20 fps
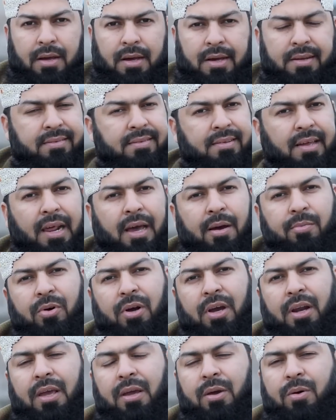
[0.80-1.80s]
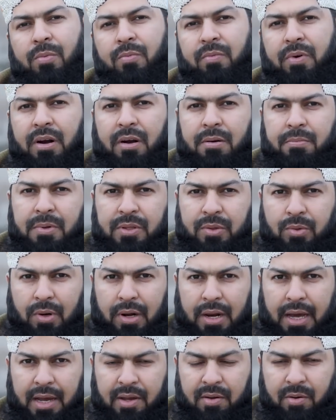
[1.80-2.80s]
अस्सलाम वालेकुम
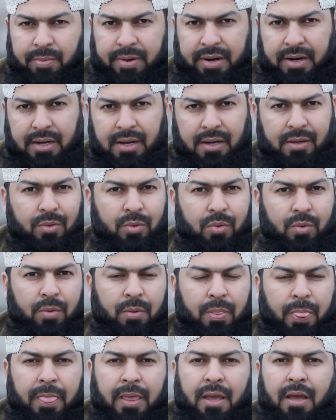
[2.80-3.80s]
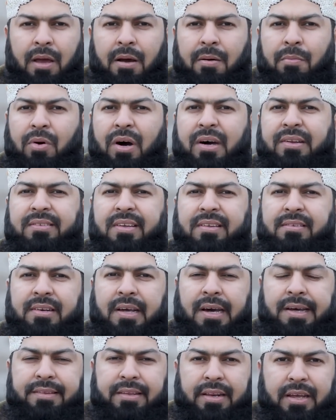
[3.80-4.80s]
वरहमतुल्लाहि वबरकatuह मुआज़
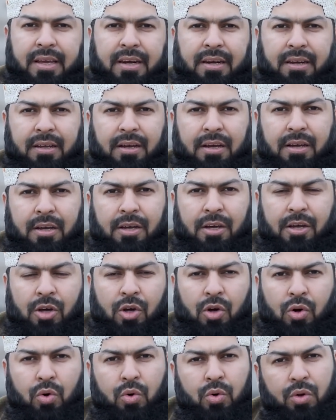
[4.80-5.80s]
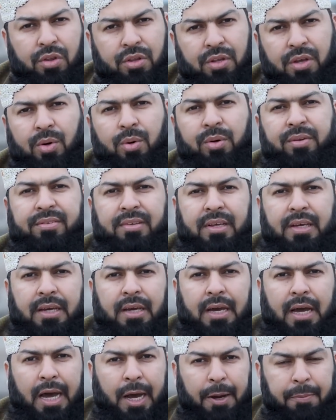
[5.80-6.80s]
नाजरीन कुछ दिनों से
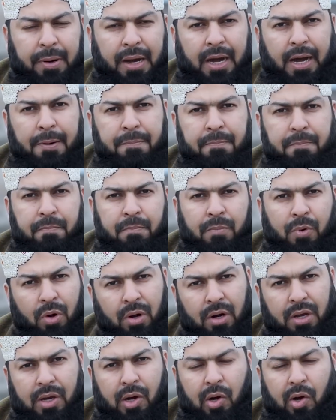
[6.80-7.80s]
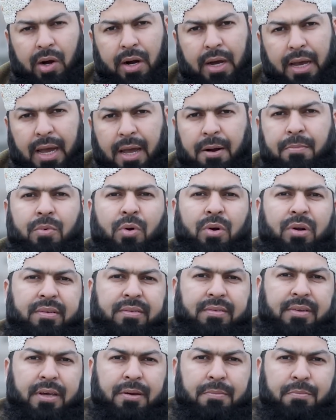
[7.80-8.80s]
अहबाब मुल्क और गैर मुल्क
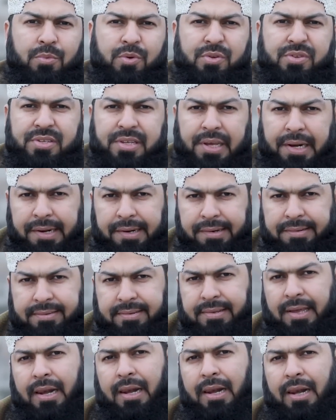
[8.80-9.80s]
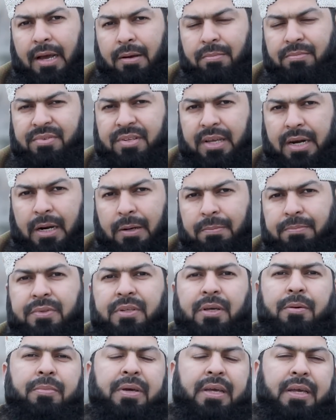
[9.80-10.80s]
से मुसलसल हमसे
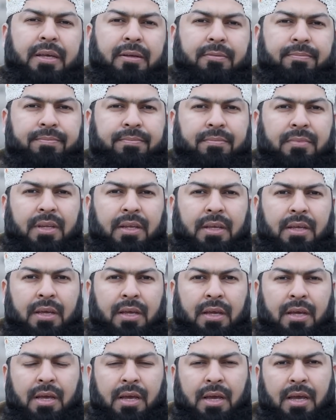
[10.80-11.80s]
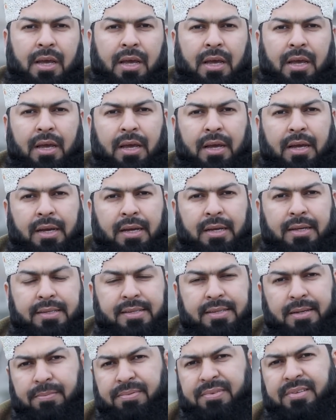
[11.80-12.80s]
रबते में हैं
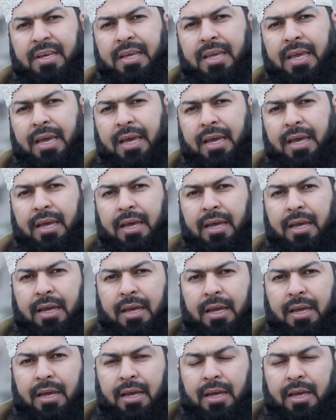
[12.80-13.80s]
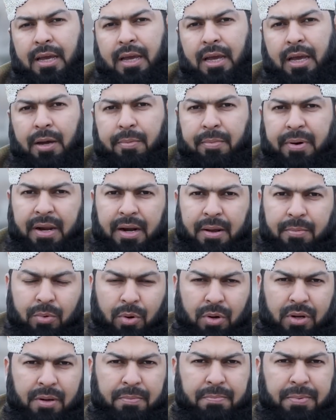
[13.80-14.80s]
जब से ये हमारे
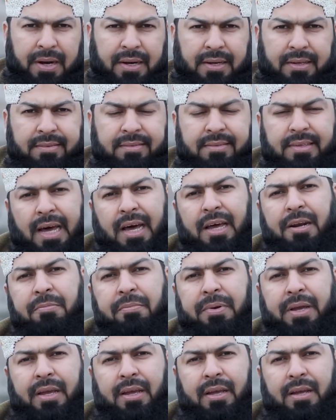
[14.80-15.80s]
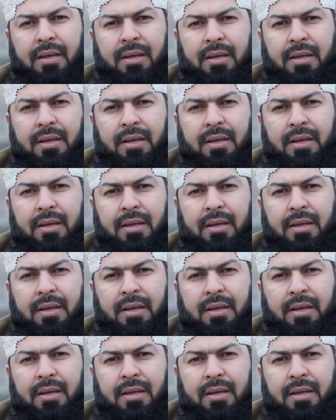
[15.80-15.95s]
मुल्क पाकिस्तान में